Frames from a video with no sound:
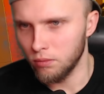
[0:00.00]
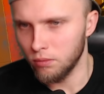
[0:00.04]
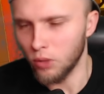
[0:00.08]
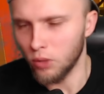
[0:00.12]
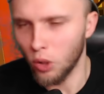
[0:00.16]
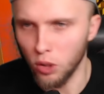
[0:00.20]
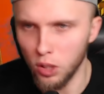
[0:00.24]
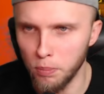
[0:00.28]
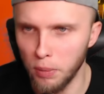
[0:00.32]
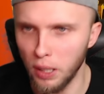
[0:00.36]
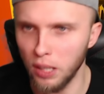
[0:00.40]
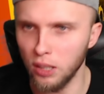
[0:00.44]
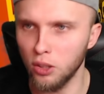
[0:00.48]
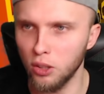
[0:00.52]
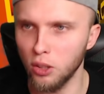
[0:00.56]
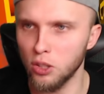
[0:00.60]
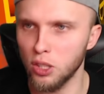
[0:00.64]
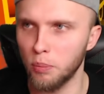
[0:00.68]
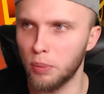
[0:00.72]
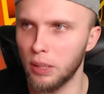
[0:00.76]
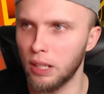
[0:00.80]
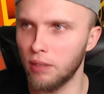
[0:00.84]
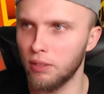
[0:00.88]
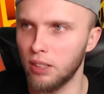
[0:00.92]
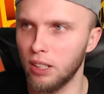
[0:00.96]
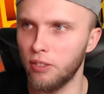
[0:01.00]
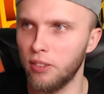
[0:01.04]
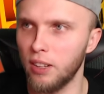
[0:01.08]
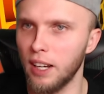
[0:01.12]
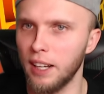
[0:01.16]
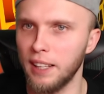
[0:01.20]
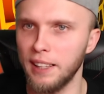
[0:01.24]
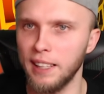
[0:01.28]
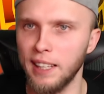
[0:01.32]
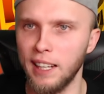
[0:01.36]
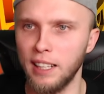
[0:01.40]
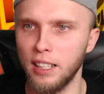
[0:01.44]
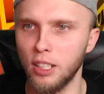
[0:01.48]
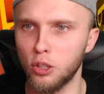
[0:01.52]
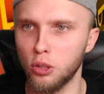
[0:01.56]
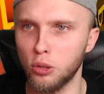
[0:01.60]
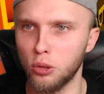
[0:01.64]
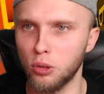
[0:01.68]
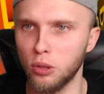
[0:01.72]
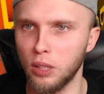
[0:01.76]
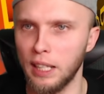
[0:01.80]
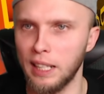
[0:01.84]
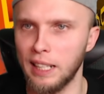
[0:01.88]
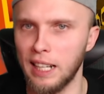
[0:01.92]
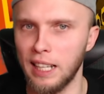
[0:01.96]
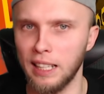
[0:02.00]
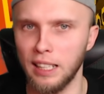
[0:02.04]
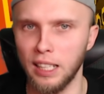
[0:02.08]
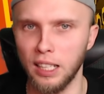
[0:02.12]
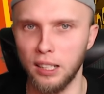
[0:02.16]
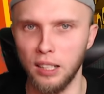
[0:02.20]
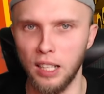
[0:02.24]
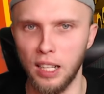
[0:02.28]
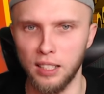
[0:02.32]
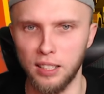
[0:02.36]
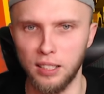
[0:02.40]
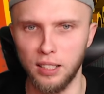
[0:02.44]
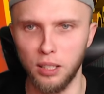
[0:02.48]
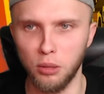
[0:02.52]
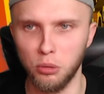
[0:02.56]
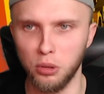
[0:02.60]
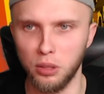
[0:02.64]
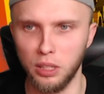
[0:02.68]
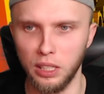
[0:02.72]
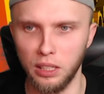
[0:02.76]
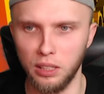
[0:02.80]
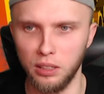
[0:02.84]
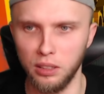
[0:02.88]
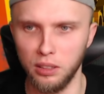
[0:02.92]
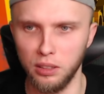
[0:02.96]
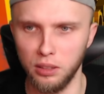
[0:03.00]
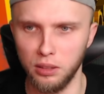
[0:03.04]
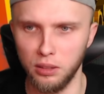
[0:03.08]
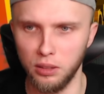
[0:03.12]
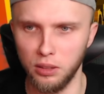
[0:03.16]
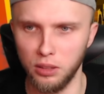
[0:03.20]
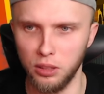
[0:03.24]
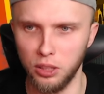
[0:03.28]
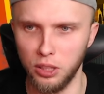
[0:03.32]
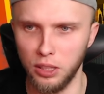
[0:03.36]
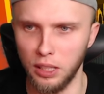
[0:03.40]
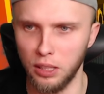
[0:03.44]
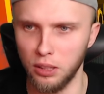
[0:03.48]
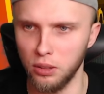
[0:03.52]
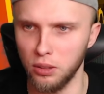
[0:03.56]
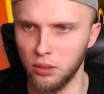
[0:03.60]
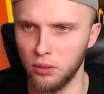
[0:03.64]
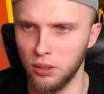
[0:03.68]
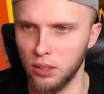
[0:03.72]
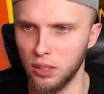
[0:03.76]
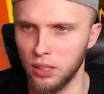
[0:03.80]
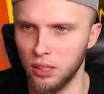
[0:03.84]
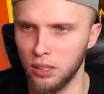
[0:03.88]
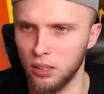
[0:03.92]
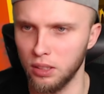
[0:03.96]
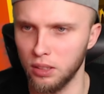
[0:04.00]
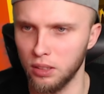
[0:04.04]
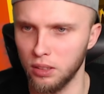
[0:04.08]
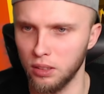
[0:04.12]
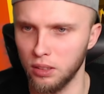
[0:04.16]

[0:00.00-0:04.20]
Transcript: No, spanko co prawda fajne, ale czy tutaj ranek nastał, to tak yy, średnio widzę.